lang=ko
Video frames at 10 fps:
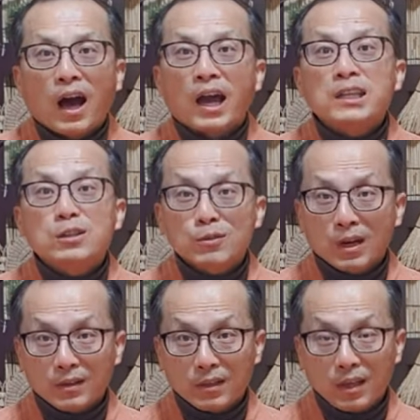
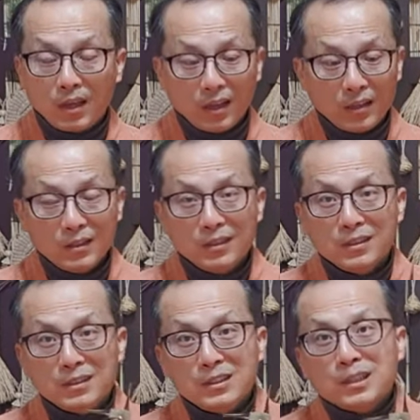아이들과 함께
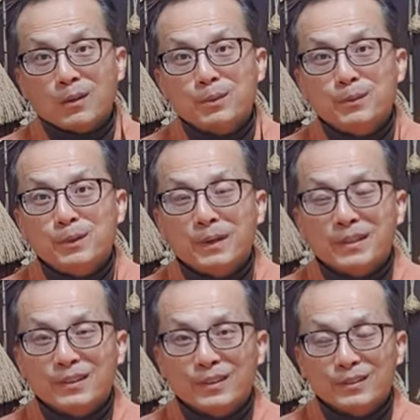이 작품을
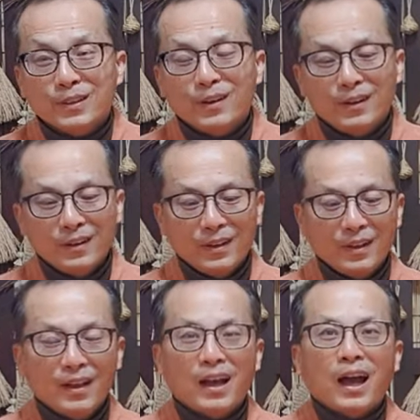만들어서
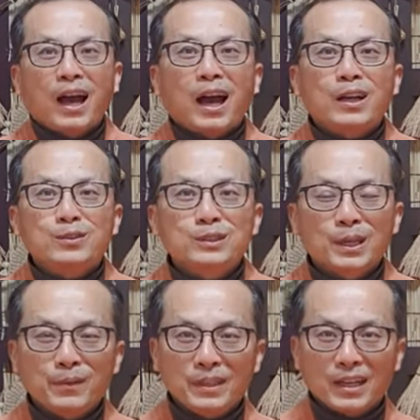아주
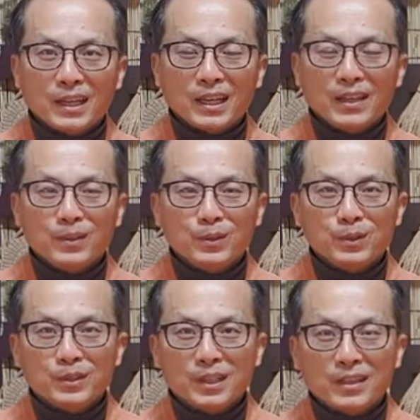재미나게
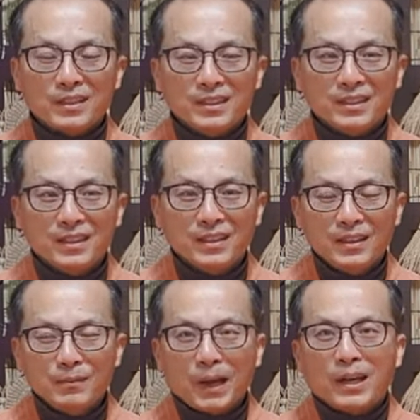노셨다는
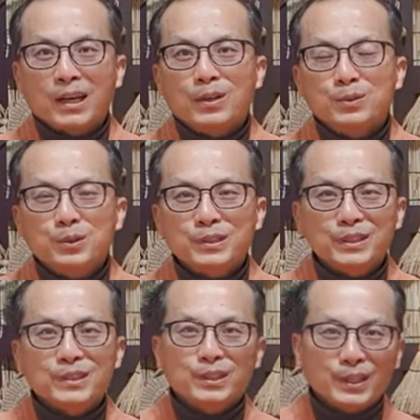반가운
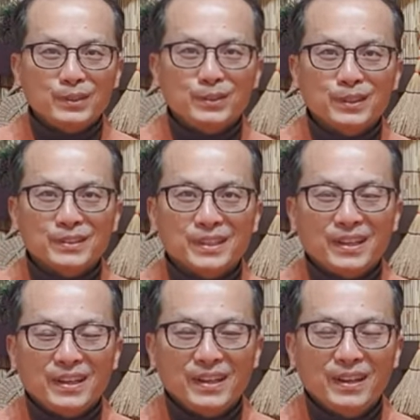소식을 전해주셨어요.
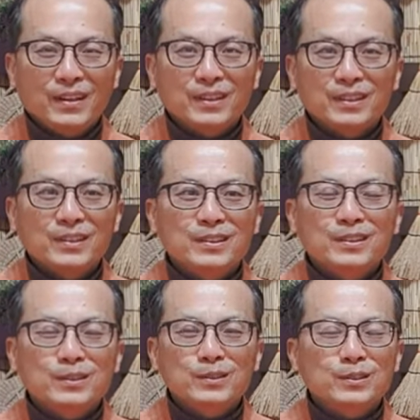
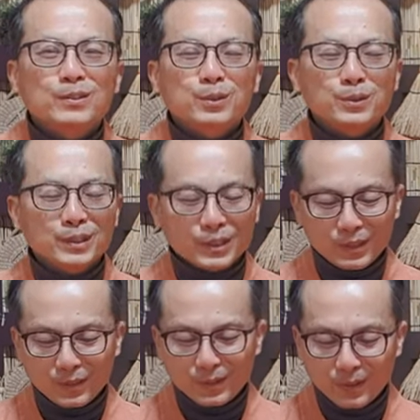그 소식을
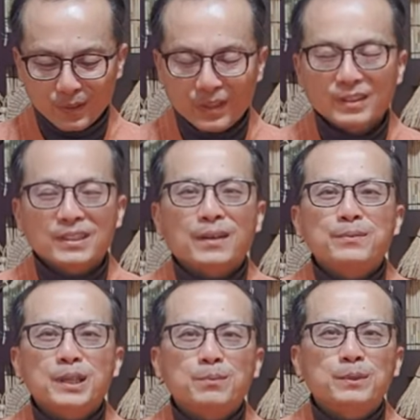듣고 참
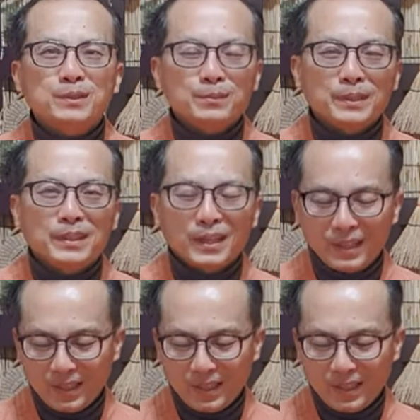기뻤습니다.